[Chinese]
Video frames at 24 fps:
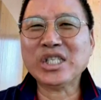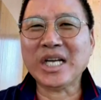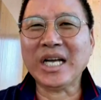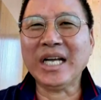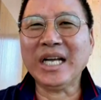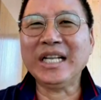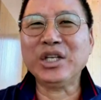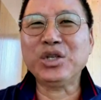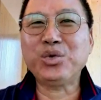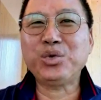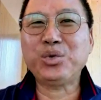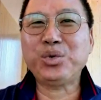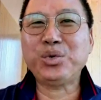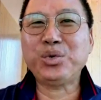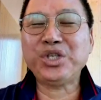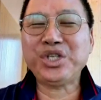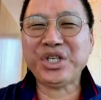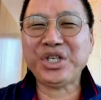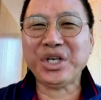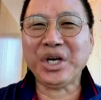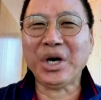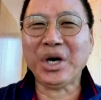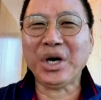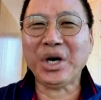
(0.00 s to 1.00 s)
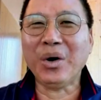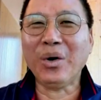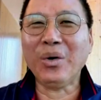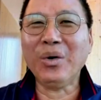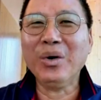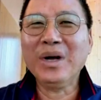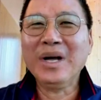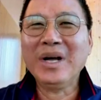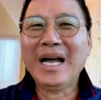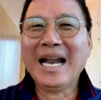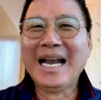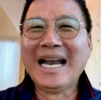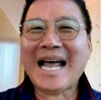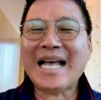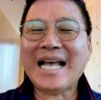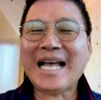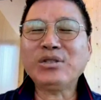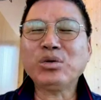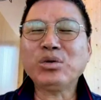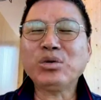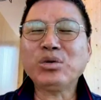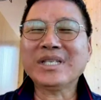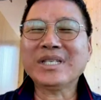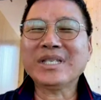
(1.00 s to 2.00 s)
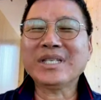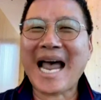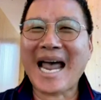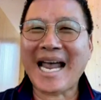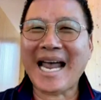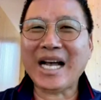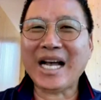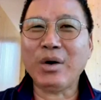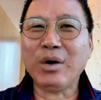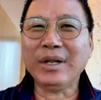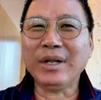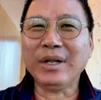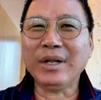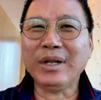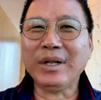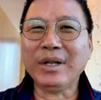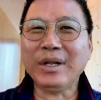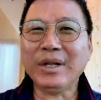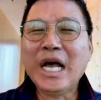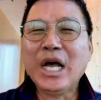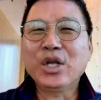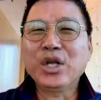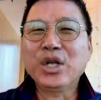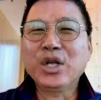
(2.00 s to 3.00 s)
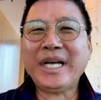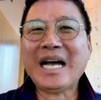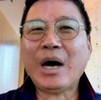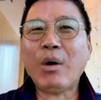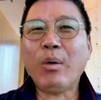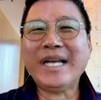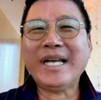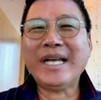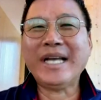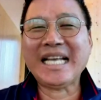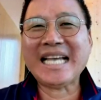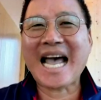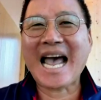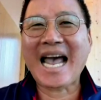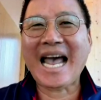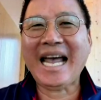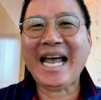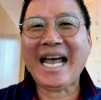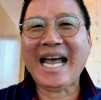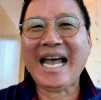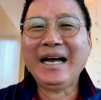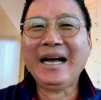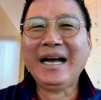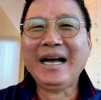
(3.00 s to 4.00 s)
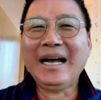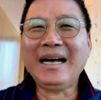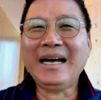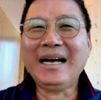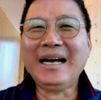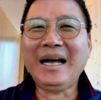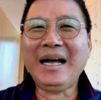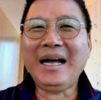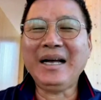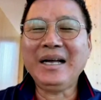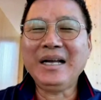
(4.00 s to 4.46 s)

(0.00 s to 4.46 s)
程的需求来做采购的。所以，像我以前在呃